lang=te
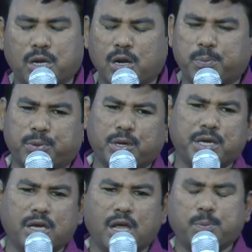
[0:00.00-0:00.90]

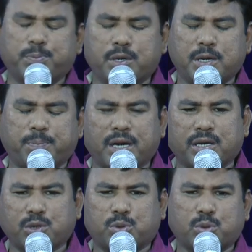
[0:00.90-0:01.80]
వెళ్ళిపోయి వెళ్ళిపోయి
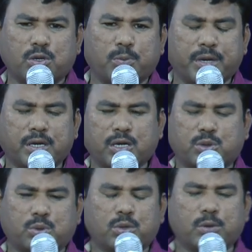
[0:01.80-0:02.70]
పరిగెత్తుకొని
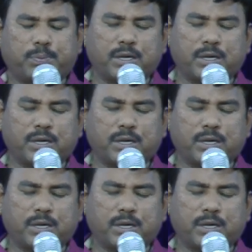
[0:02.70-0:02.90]
పరిగెత్తుకొని